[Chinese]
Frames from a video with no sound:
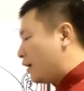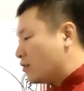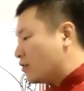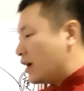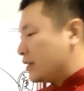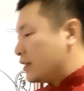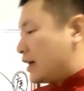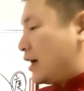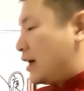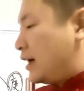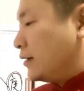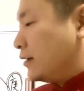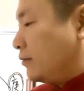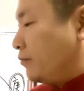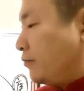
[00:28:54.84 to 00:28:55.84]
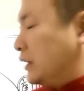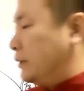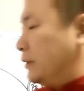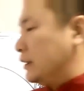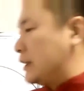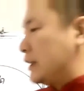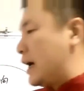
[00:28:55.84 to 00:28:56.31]
卦掌，你们
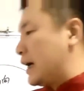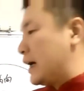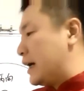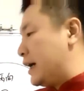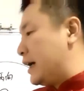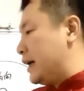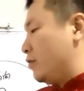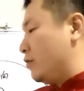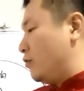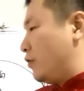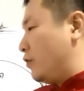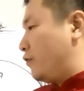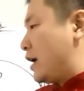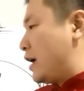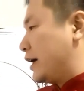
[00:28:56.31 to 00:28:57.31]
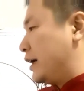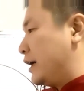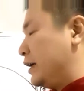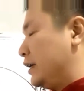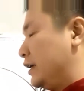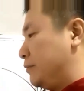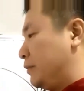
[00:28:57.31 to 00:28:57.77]
打开我发给
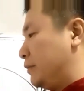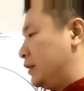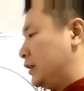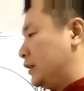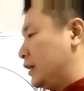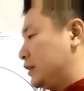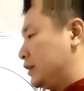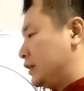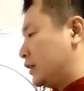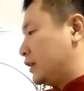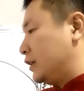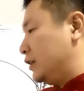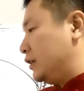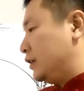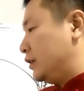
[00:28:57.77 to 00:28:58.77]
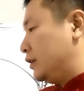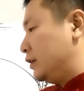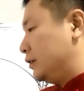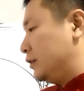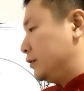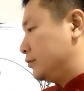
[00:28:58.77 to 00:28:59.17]
你们的这个。